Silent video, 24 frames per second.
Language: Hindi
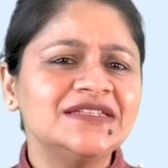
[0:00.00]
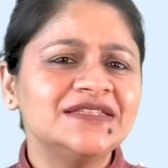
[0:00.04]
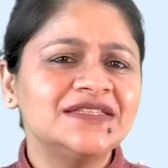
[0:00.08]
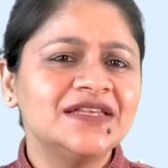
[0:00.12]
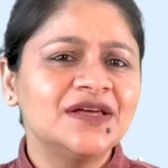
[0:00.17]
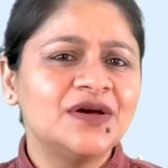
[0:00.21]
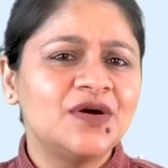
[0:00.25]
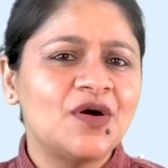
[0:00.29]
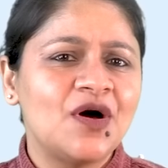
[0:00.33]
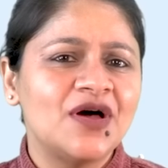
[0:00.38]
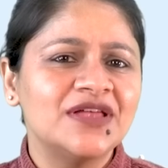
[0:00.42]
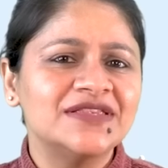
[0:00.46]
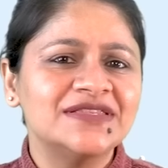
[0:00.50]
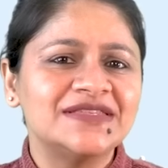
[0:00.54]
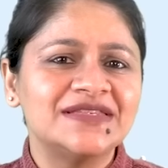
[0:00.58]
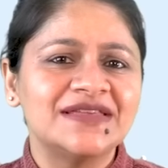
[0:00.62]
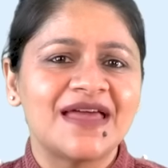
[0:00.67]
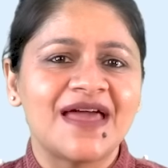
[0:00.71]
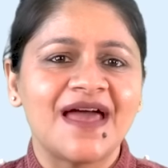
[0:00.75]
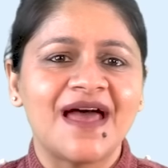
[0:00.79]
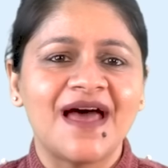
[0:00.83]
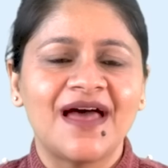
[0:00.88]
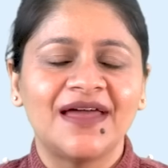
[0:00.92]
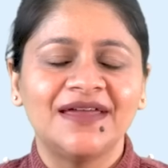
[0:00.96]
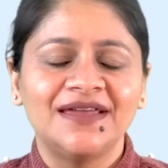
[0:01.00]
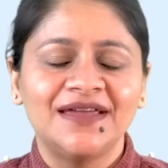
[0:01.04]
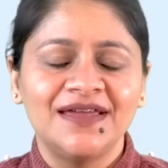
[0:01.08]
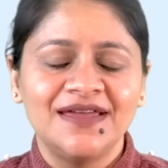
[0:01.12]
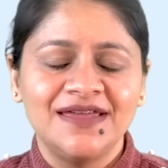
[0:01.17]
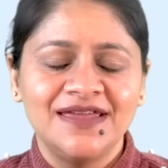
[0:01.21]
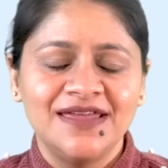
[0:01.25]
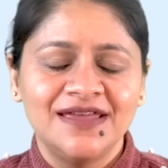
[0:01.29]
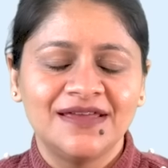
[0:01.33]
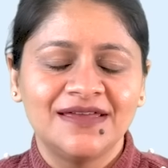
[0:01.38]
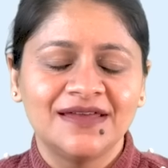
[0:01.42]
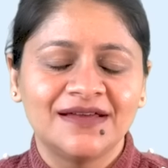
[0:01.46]
चीज़ें कौन सी हैं आइए
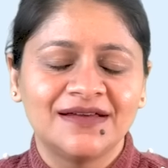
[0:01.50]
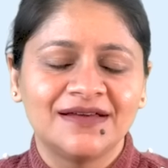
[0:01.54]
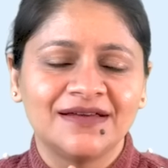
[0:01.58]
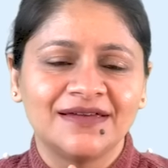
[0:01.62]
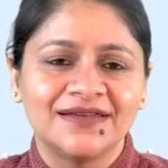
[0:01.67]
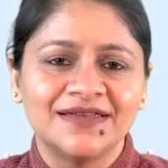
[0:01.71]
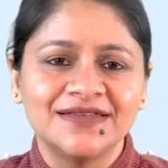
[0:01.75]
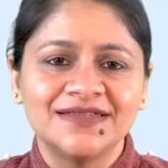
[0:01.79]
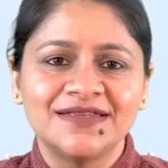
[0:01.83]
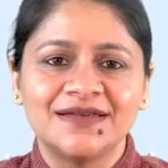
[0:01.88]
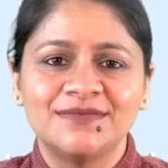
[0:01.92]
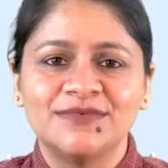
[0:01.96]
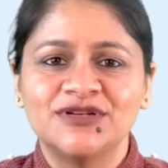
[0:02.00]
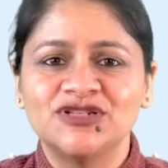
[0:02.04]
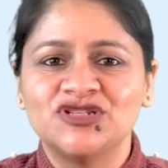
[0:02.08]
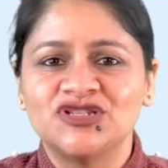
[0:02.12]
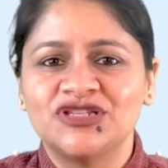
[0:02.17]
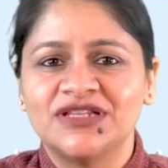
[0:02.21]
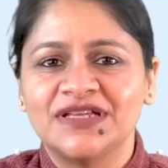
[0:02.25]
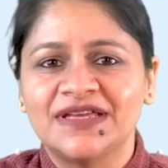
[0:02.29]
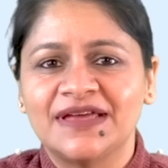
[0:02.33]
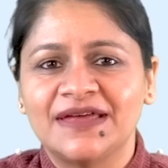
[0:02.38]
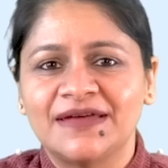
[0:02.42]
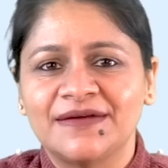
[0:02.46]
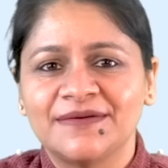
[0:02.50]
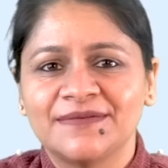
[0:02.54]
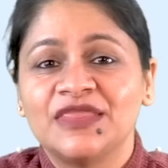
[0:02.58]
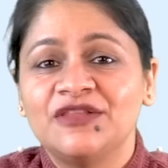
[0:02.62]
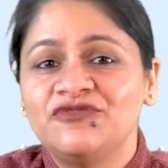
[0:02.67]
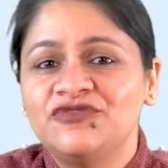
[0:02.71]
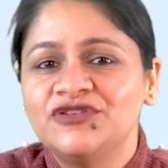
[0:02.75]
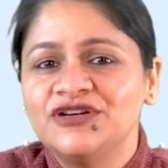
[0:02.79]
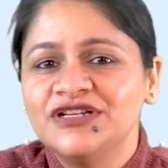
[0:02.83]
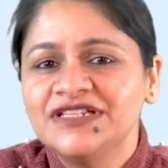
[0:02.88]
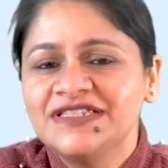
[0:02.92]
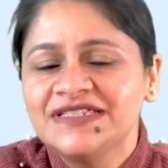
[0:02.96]
एक एक करके समझते हैं द
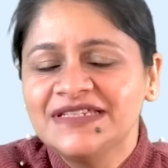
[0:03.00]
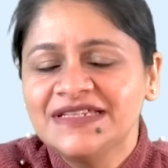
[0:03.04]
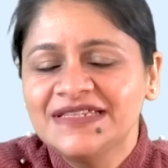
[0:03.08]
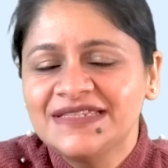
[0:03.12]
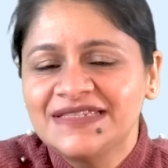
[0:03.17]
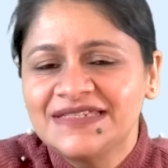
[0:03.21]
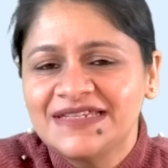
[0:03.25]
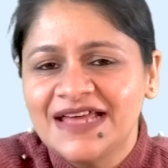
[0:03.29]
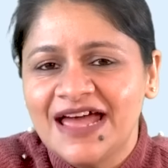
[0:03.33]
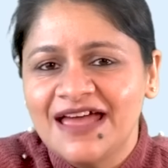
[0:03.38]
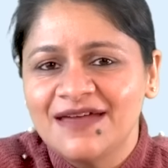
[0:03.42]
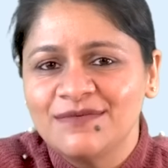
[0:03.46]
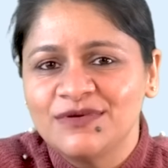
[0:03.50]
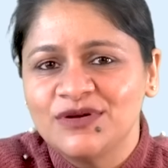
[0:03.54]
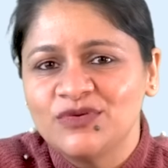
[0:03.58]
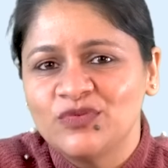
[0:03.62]
फर्स्ट इज टाइम